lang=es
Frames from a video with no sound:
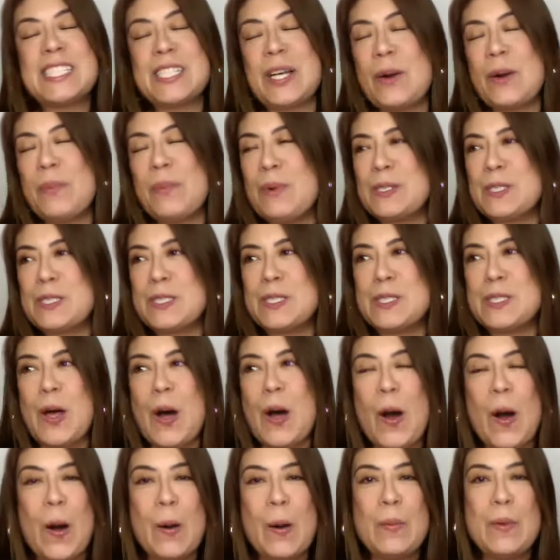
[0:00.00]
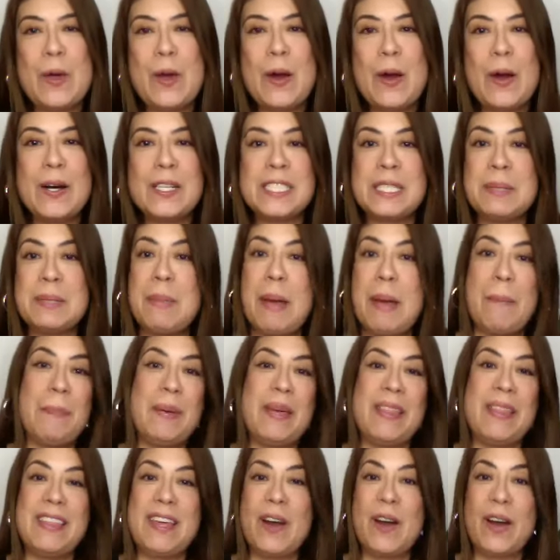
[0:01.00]
somos novios y me
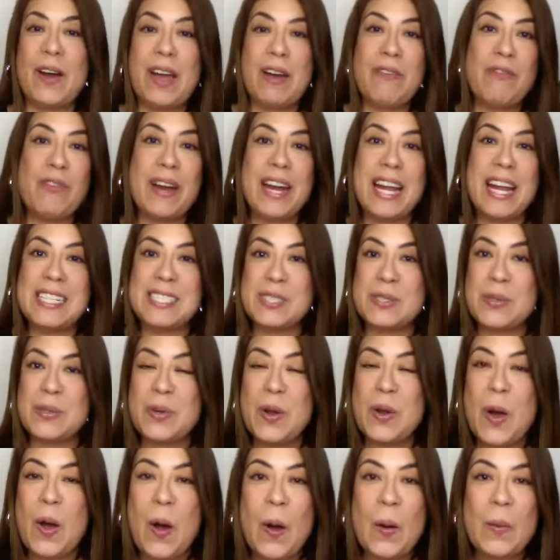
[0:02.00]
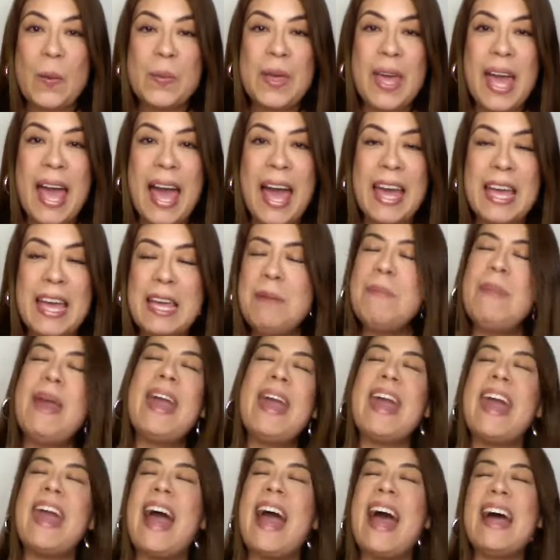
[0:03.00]
pidió que fuera su novia y
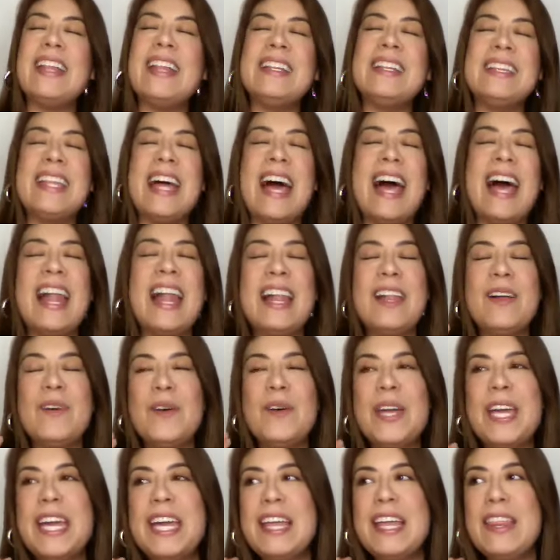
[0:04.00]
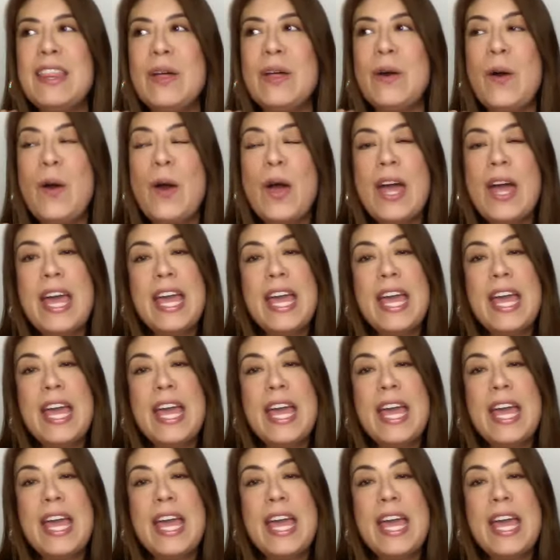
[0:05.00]
me canta al oído